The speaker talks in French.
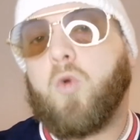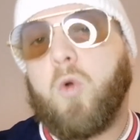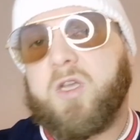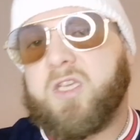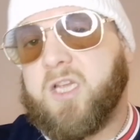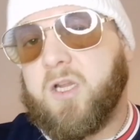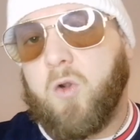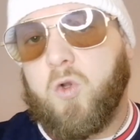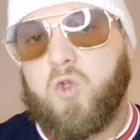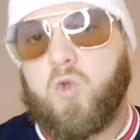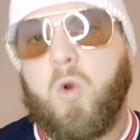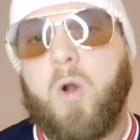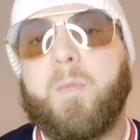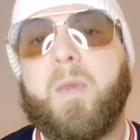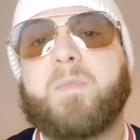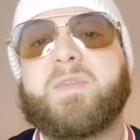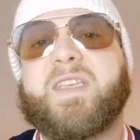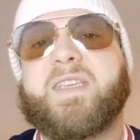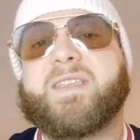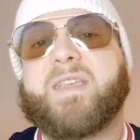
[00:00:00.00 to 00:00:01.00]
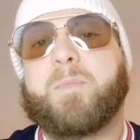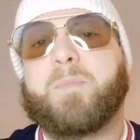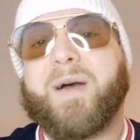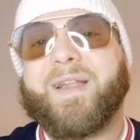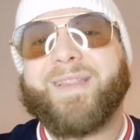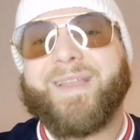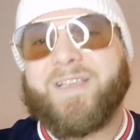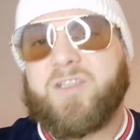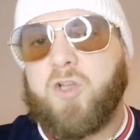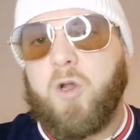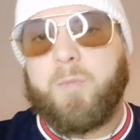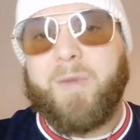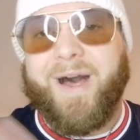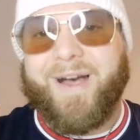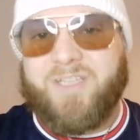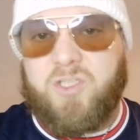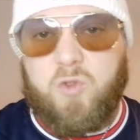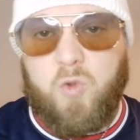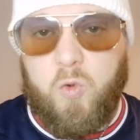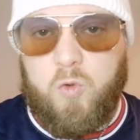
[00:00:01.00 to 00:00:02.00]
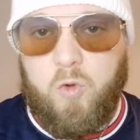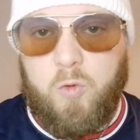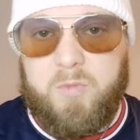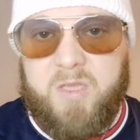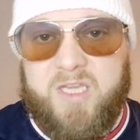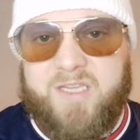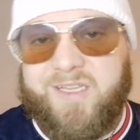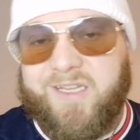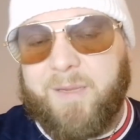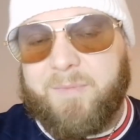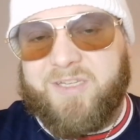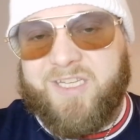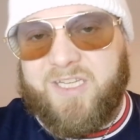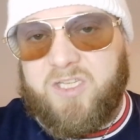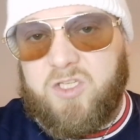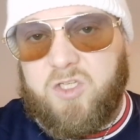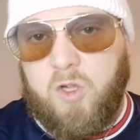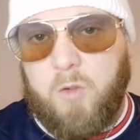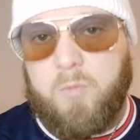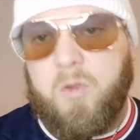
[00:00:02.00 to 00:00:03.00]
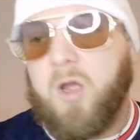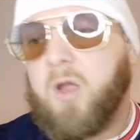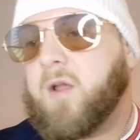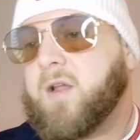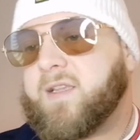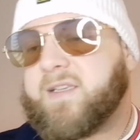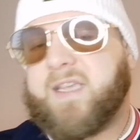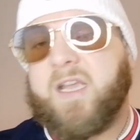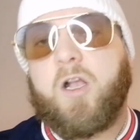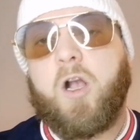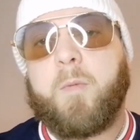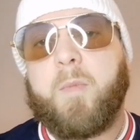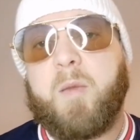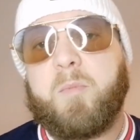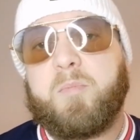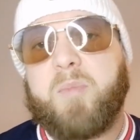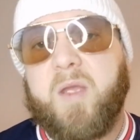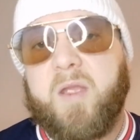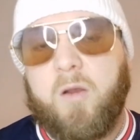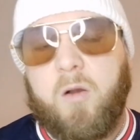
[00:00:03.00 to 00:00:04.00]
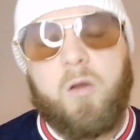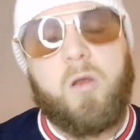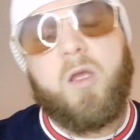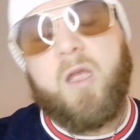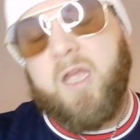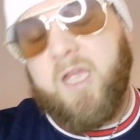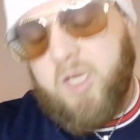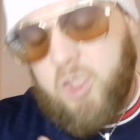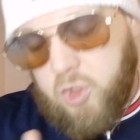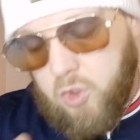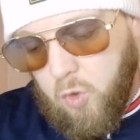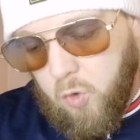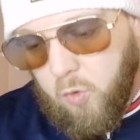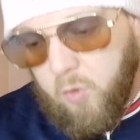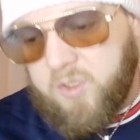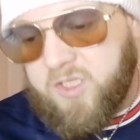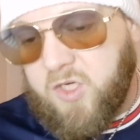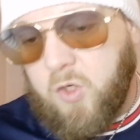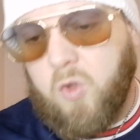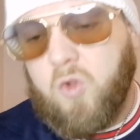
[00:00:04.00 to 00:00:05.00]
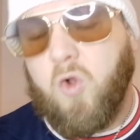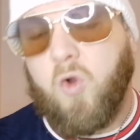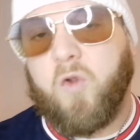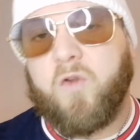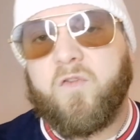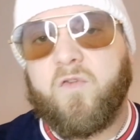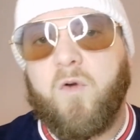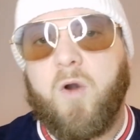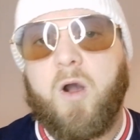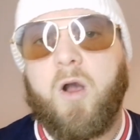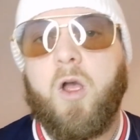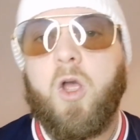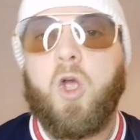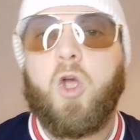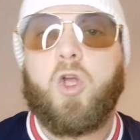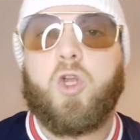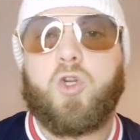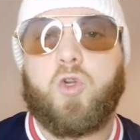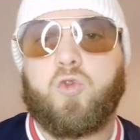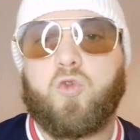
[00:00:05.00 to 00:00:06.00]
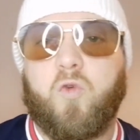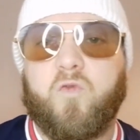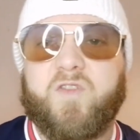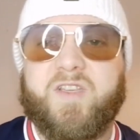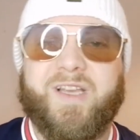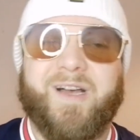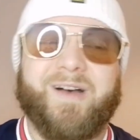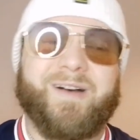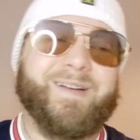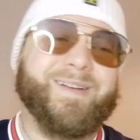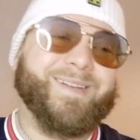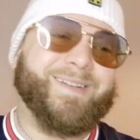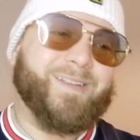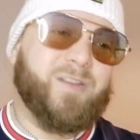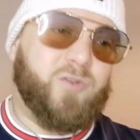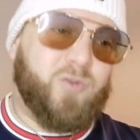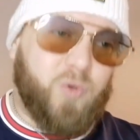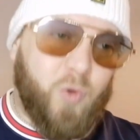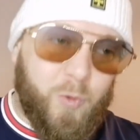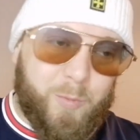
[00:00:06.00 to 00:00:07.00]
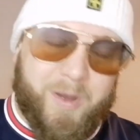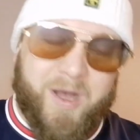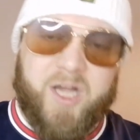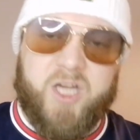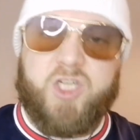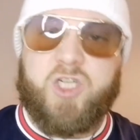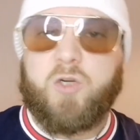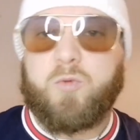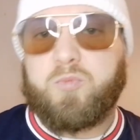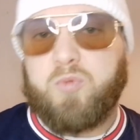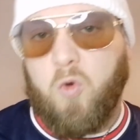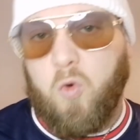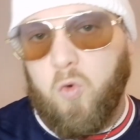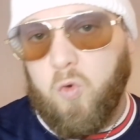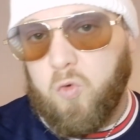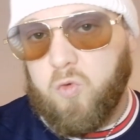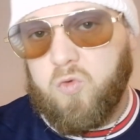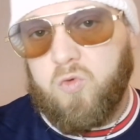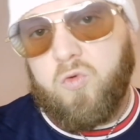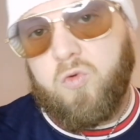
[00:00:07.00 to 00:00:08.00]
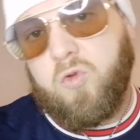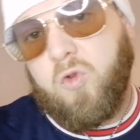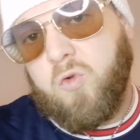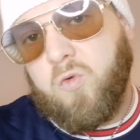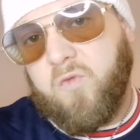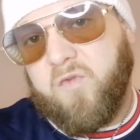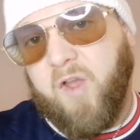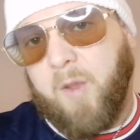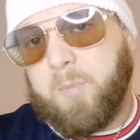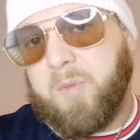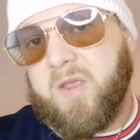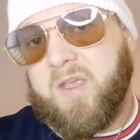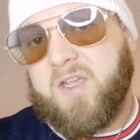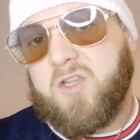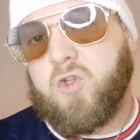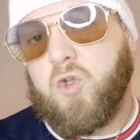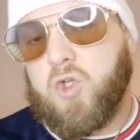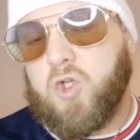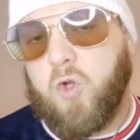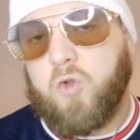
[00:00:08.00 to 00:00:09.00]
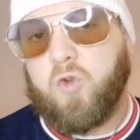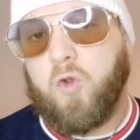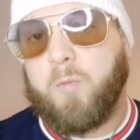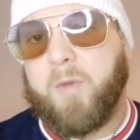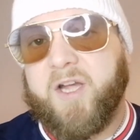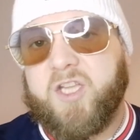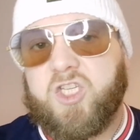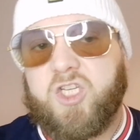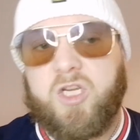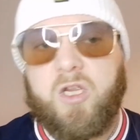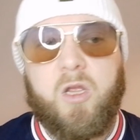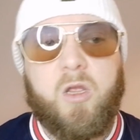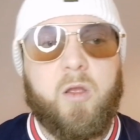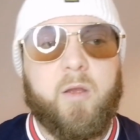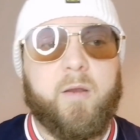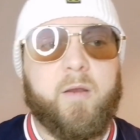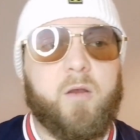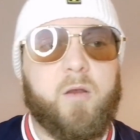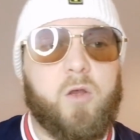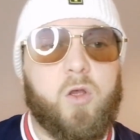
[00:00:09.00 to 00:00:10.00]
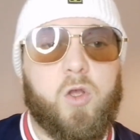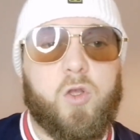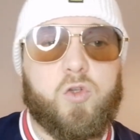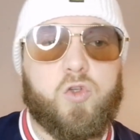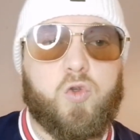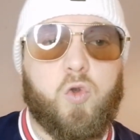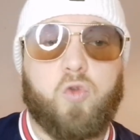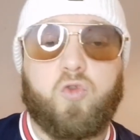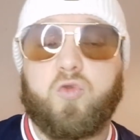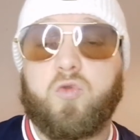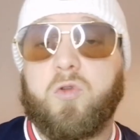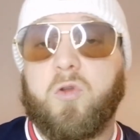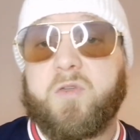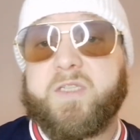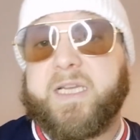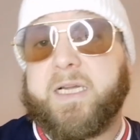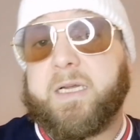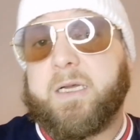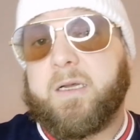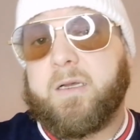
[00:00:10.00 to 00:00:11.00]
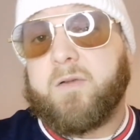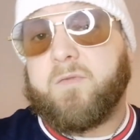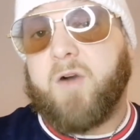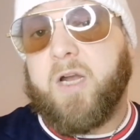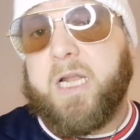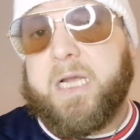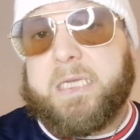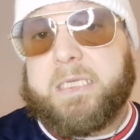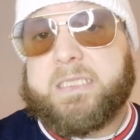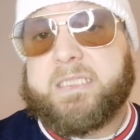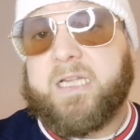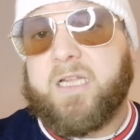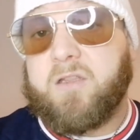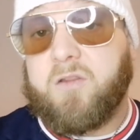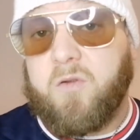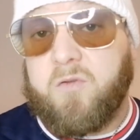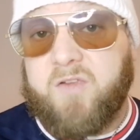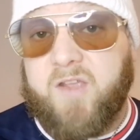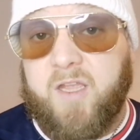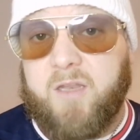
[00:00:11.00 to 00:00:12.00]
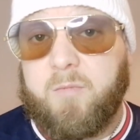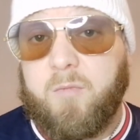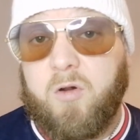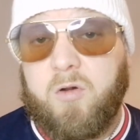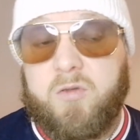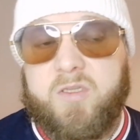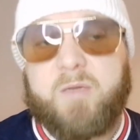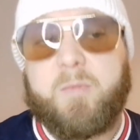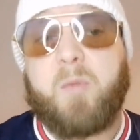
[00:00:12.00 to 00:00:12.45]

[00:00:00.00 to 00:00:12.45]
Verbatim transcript: Quoi qu'il en soit, même si c'est pas des sommes astronomiques, c'est des petites sommes, c'est quand même payant. Et je le redis encore une fois, je trouve ça dommage pour nous de nous faire payer ce genre de match, euh, surtout dans un voilà un stade d'entraînement.